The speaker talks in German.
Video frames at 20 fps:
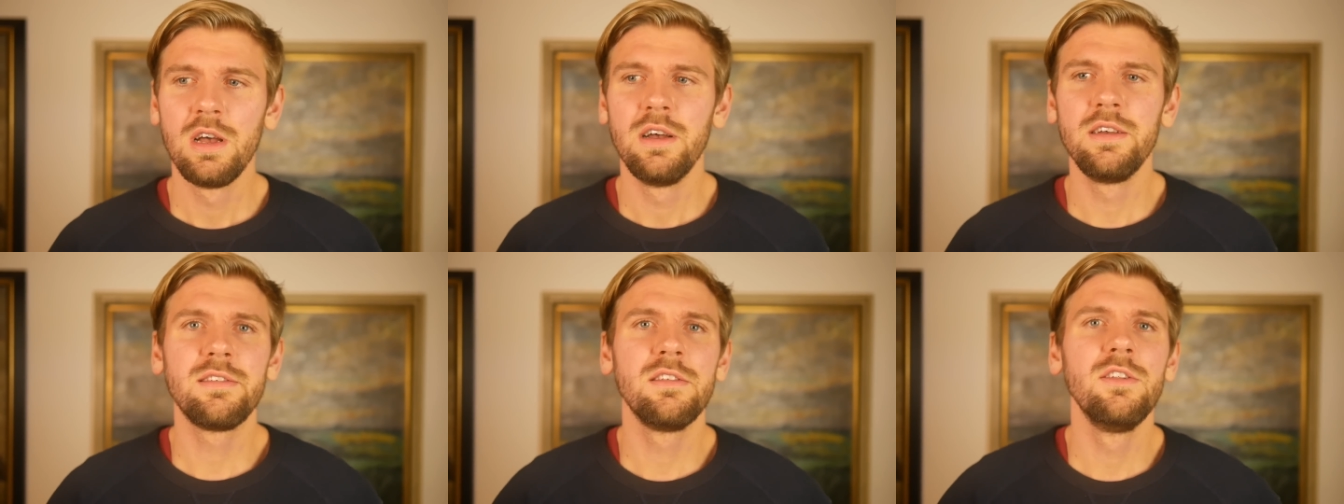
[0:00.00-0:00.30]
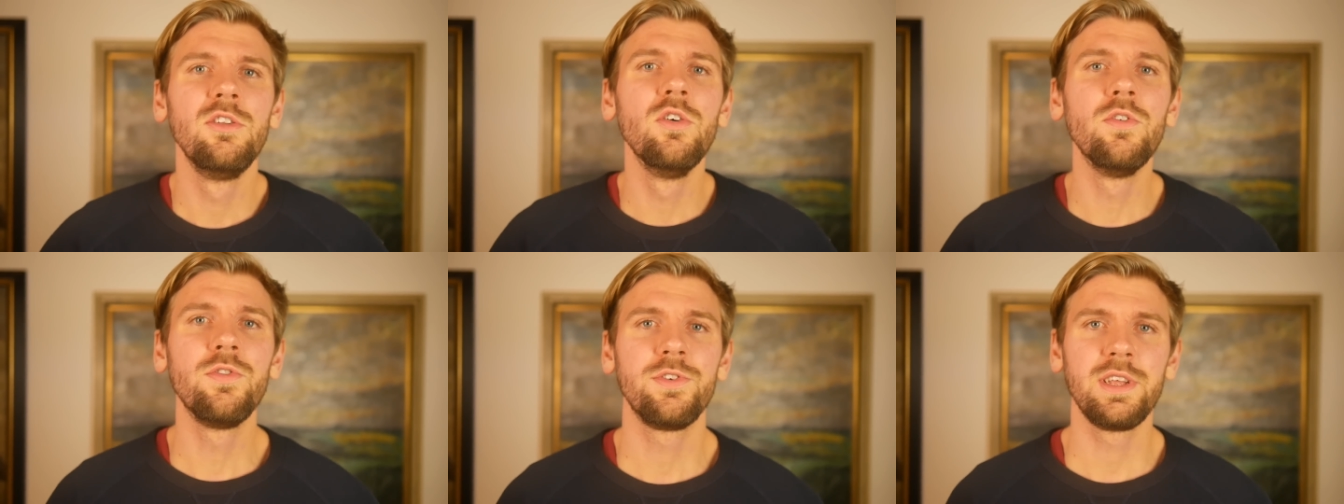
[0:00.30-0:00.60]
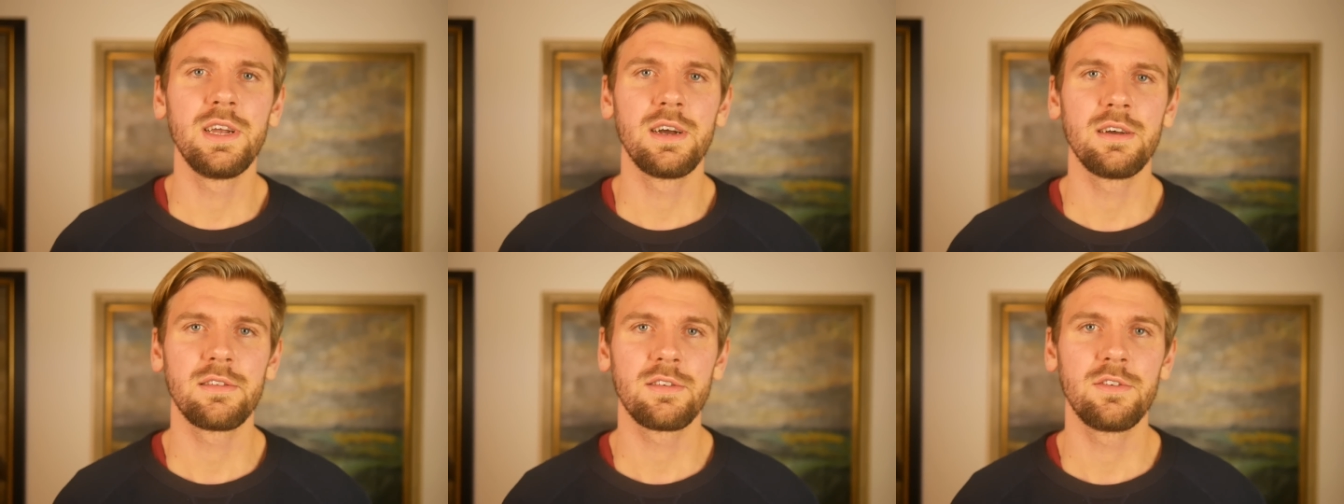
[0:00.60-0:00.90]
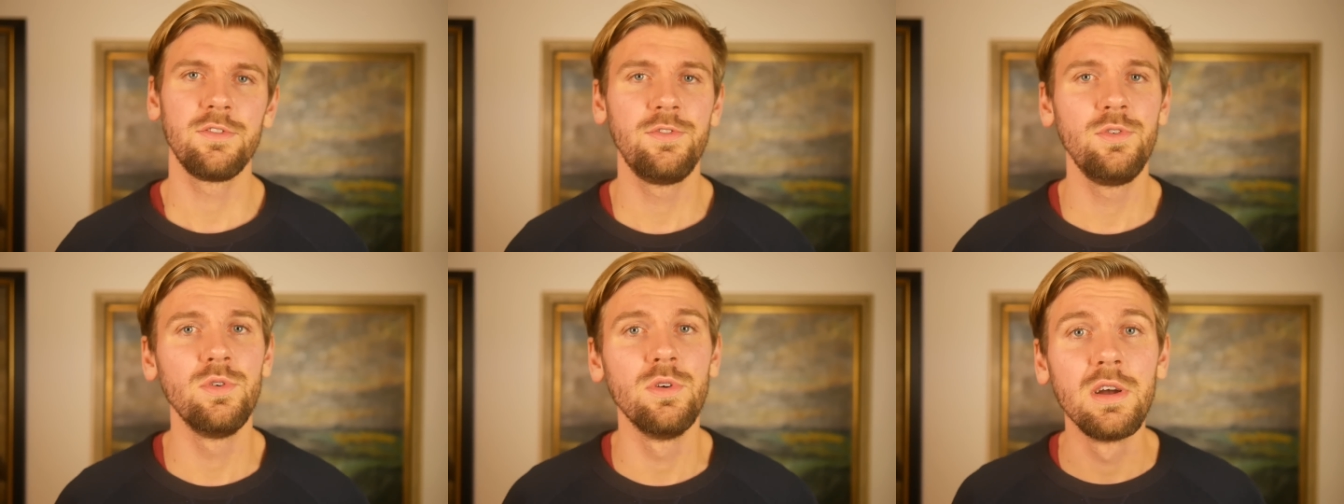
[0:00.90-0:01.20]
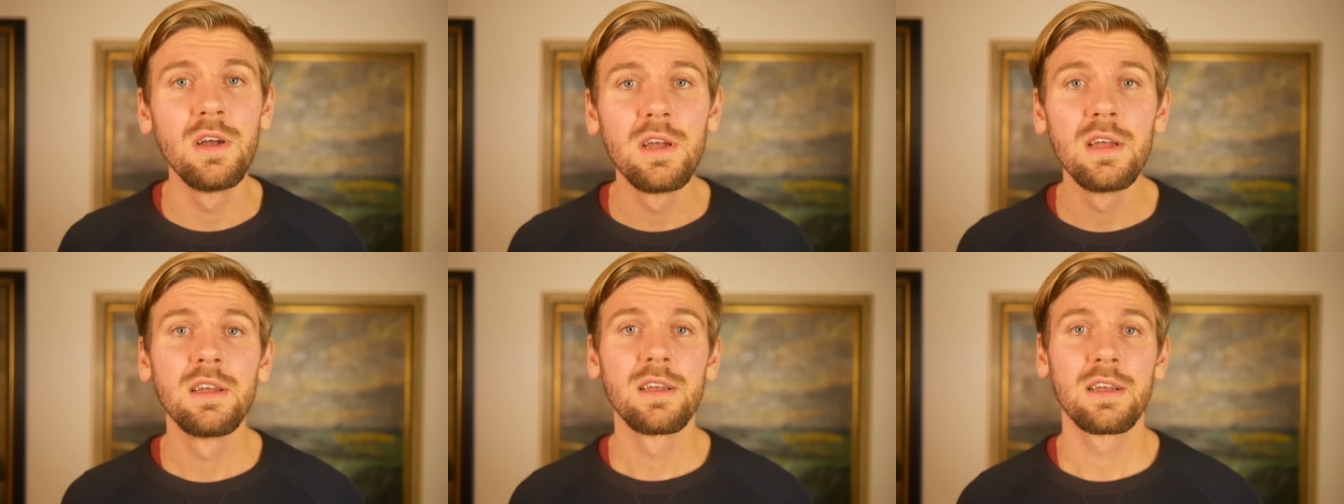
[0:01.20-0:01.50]
Ist ein luftigeres
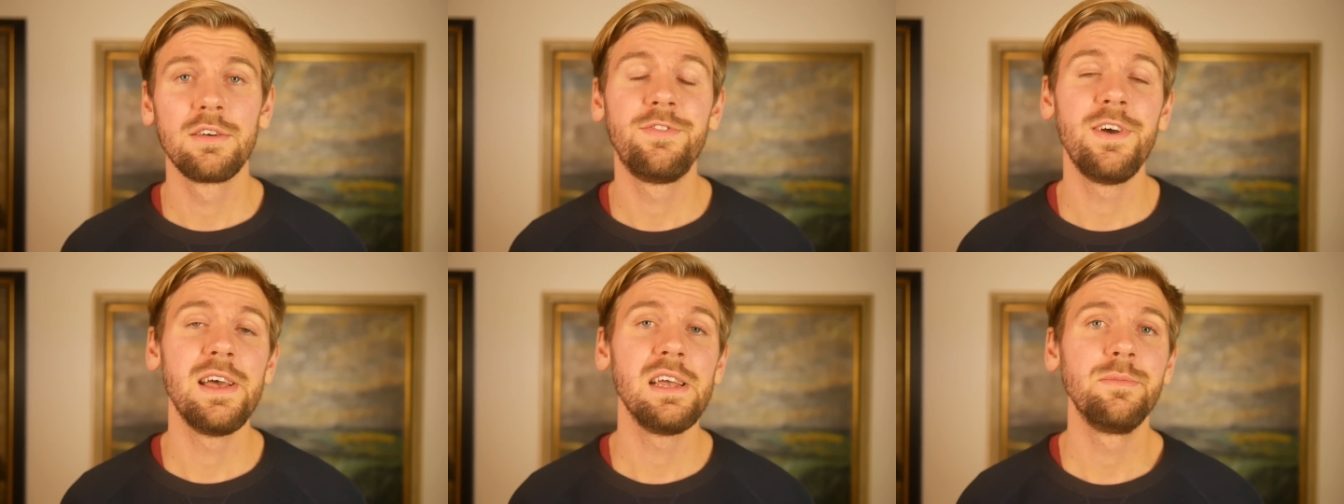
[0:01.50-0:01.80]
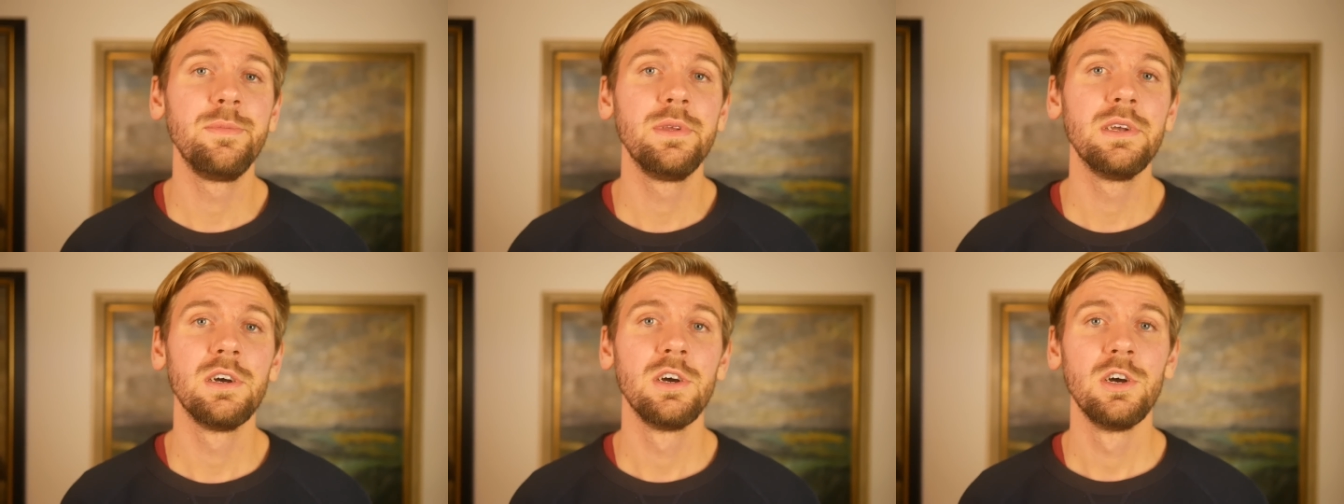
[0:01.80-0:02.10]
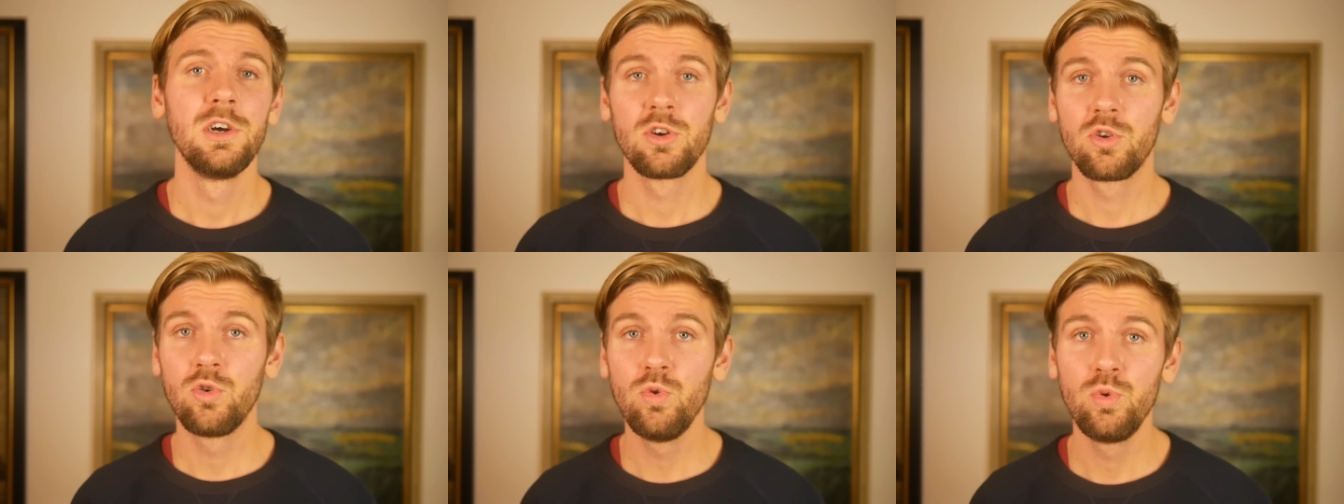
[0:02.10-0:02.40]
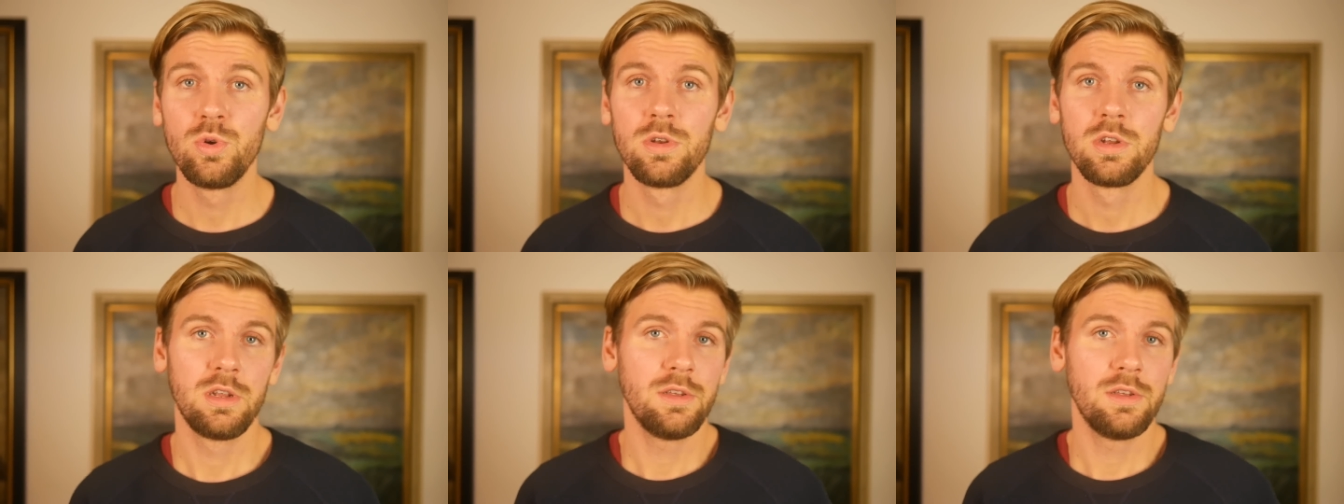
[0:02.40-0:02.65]
Gefühl. Gefällt mir gut.